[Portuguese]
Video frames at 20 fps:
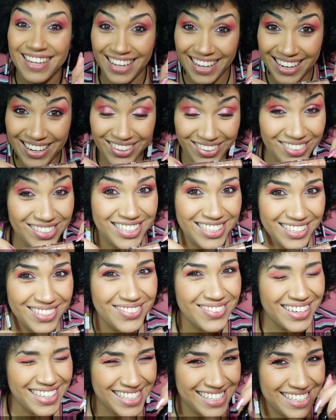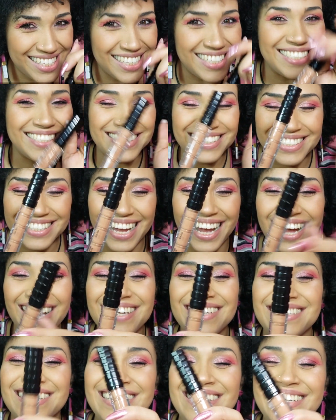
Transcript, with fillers: ele continua assim, tá?